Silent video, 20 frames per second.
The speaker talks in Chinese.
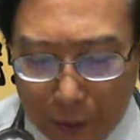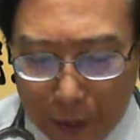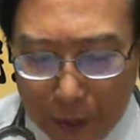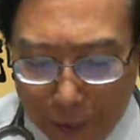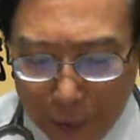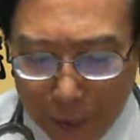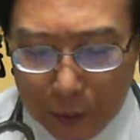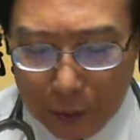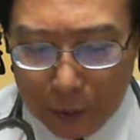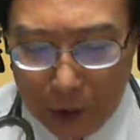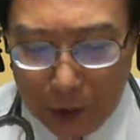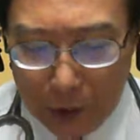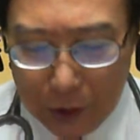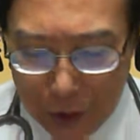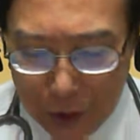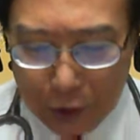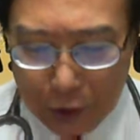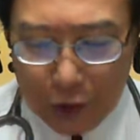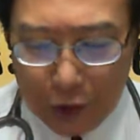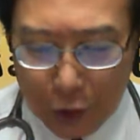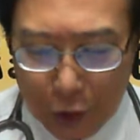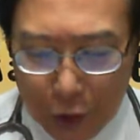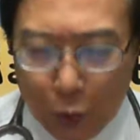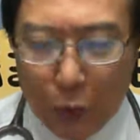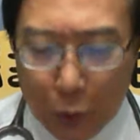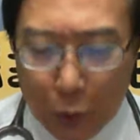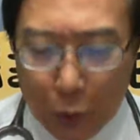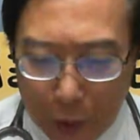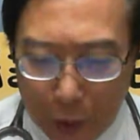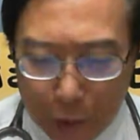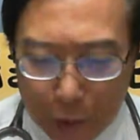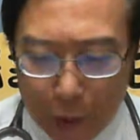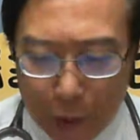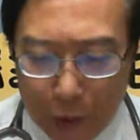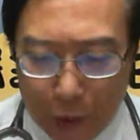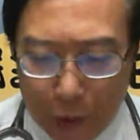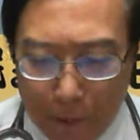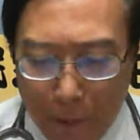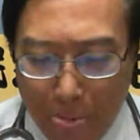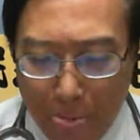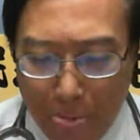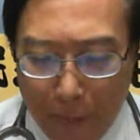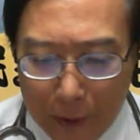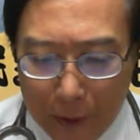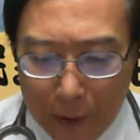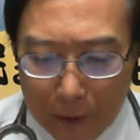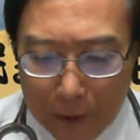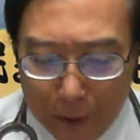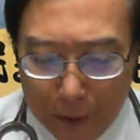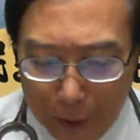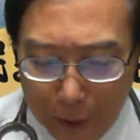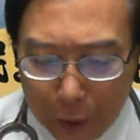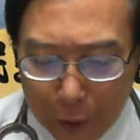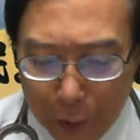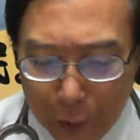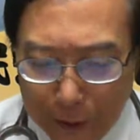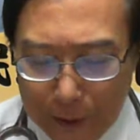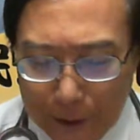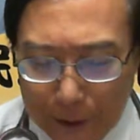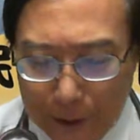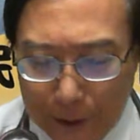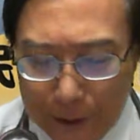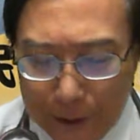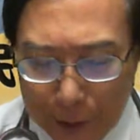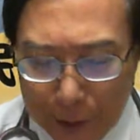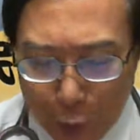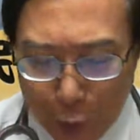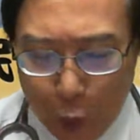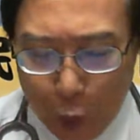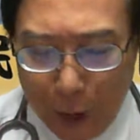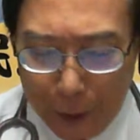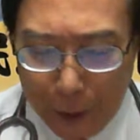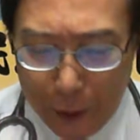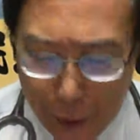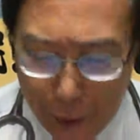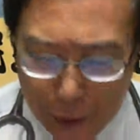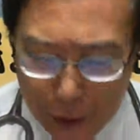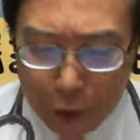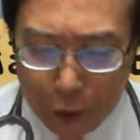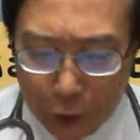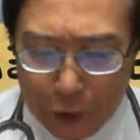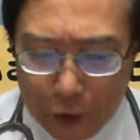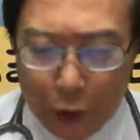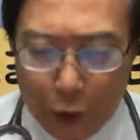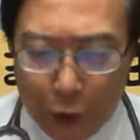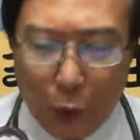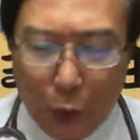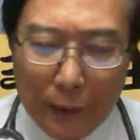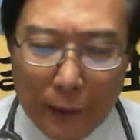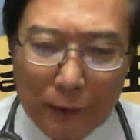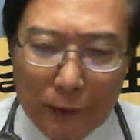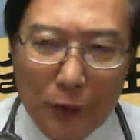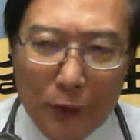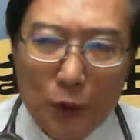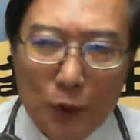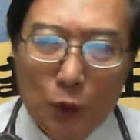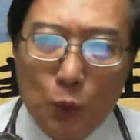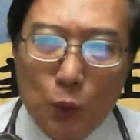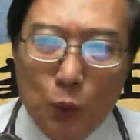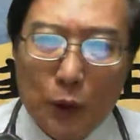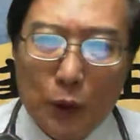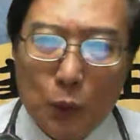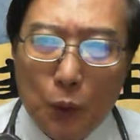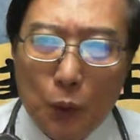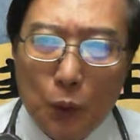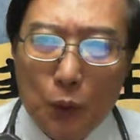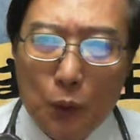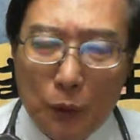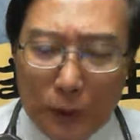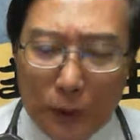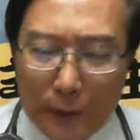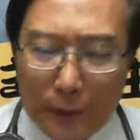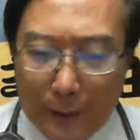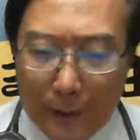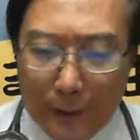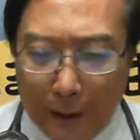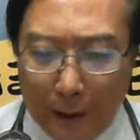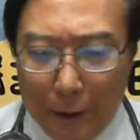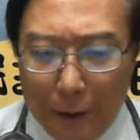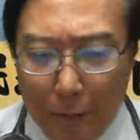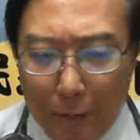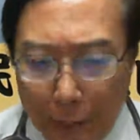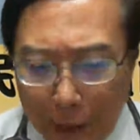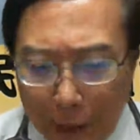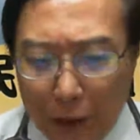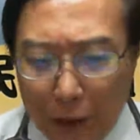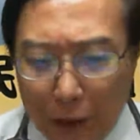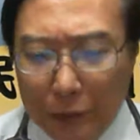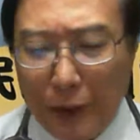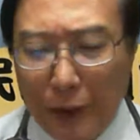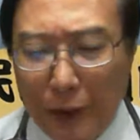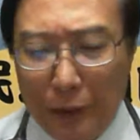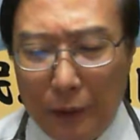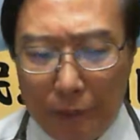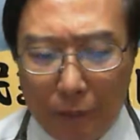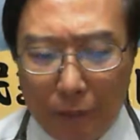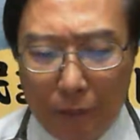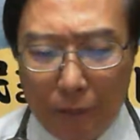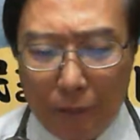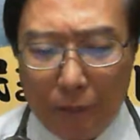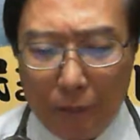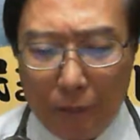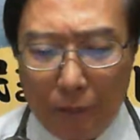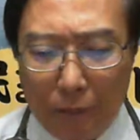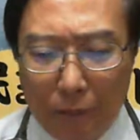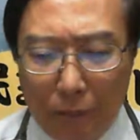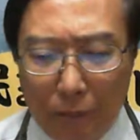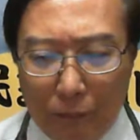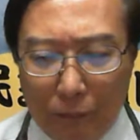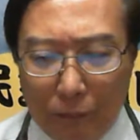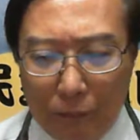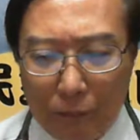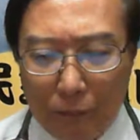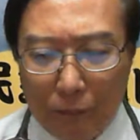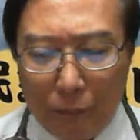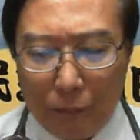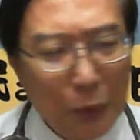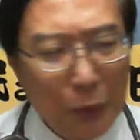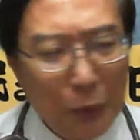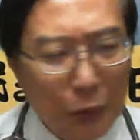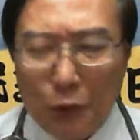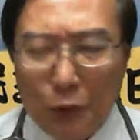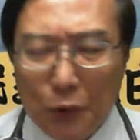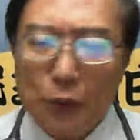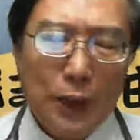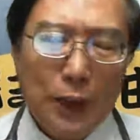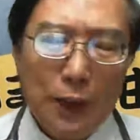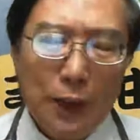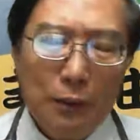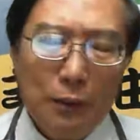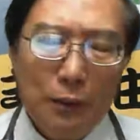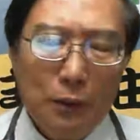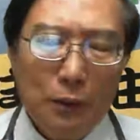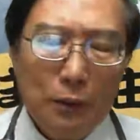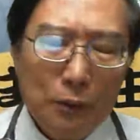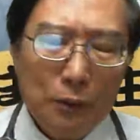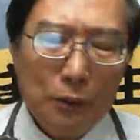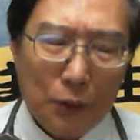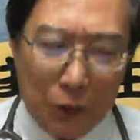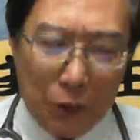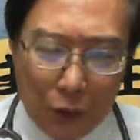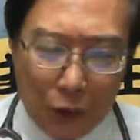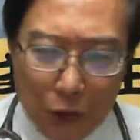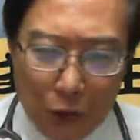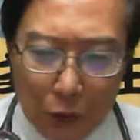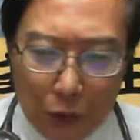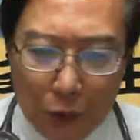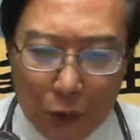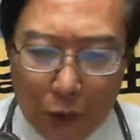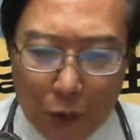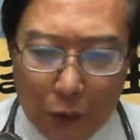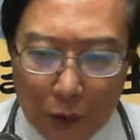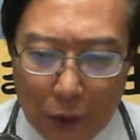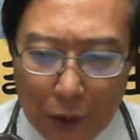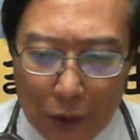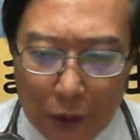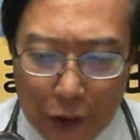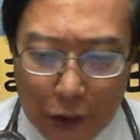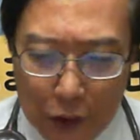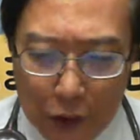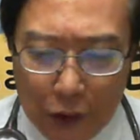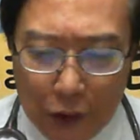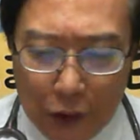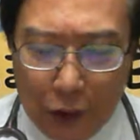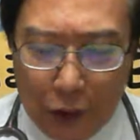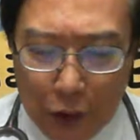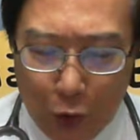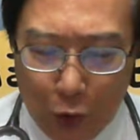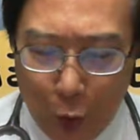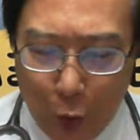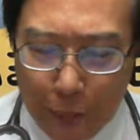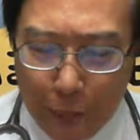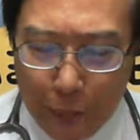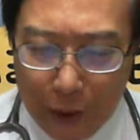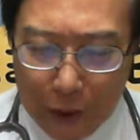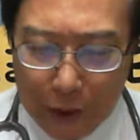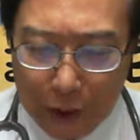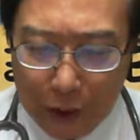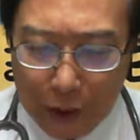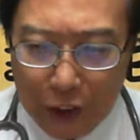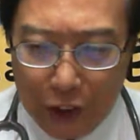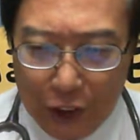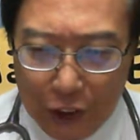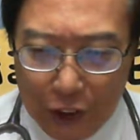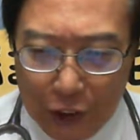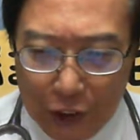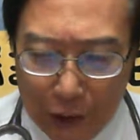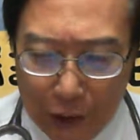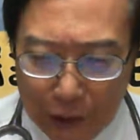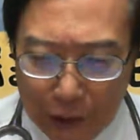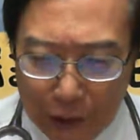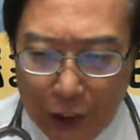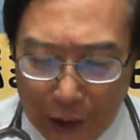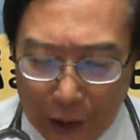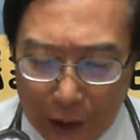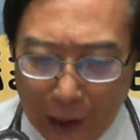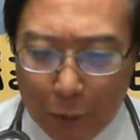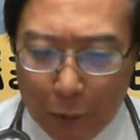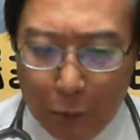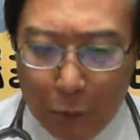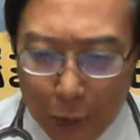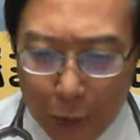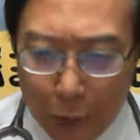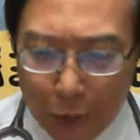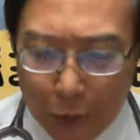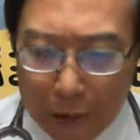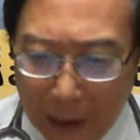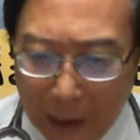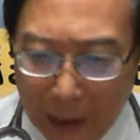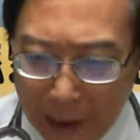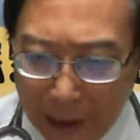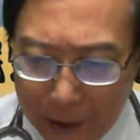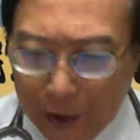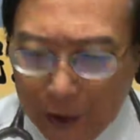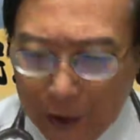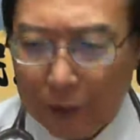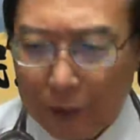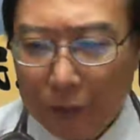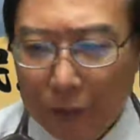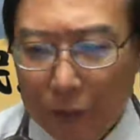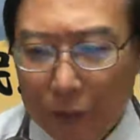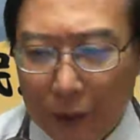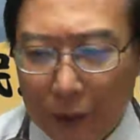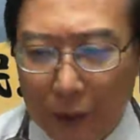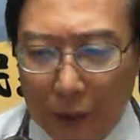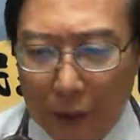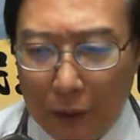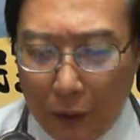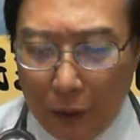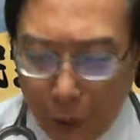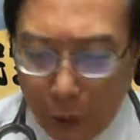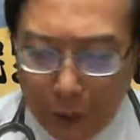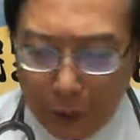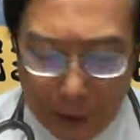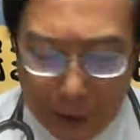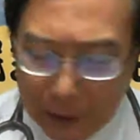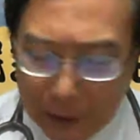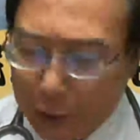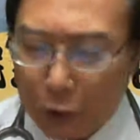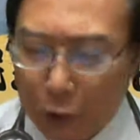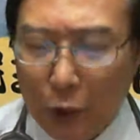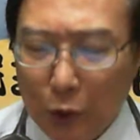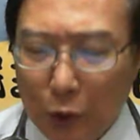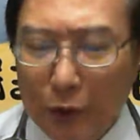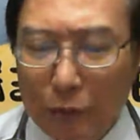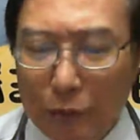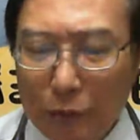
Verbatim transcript: 代表市政府的团队，想要对一个遮大的远雄集团有法度，甲伊拼到底，无靠啥，就是靠。支持公平正义，这等人不分哪里，拢会站倒出来。